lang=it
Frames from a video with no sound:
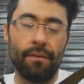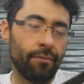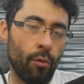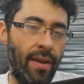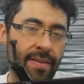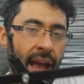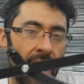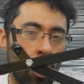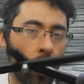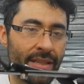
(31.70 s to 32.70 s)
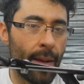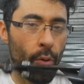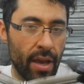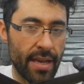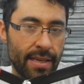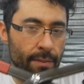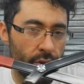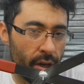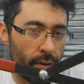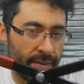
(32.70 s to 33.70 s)
questa costa pochissimo,
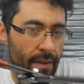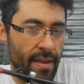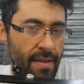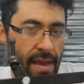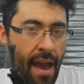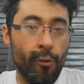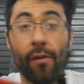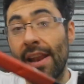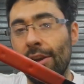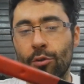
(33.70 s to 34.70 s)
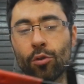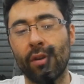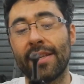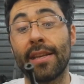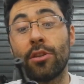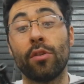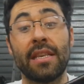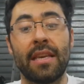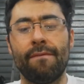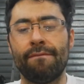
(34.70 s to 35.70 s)
cioè costa 20 euro, ve la link sotto in descrizione
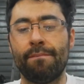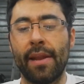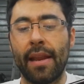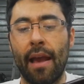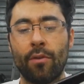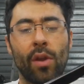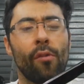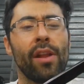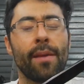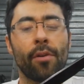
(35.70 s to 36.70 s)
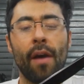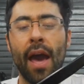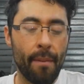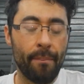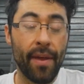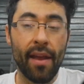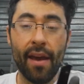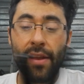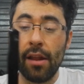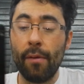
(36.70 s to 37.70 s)
se per caso la volete provare. Per
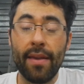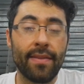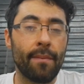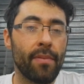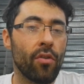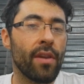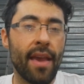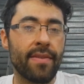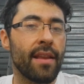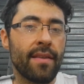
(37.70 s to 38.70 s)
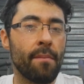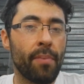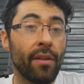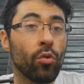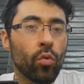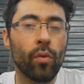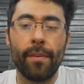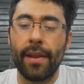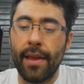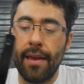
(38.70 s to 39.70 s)
avere questa bisogna essere sempre in due
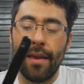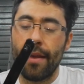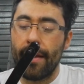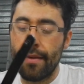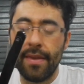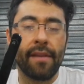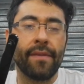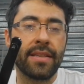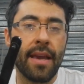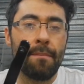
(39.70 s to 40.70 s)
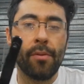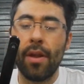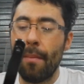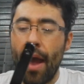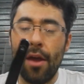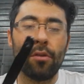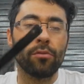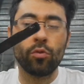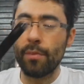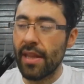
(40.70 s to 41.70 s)
perché serve sempre una mano,
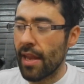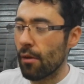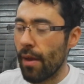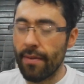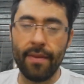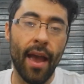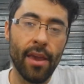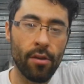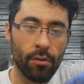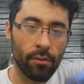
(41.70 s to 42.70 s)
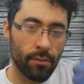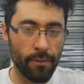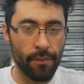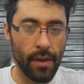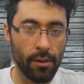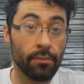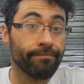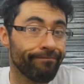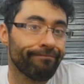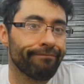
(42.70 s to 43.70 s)
tu mi tieni questa e io svito,
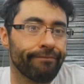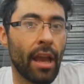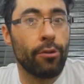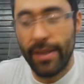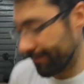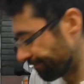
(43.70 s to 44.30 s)
è così.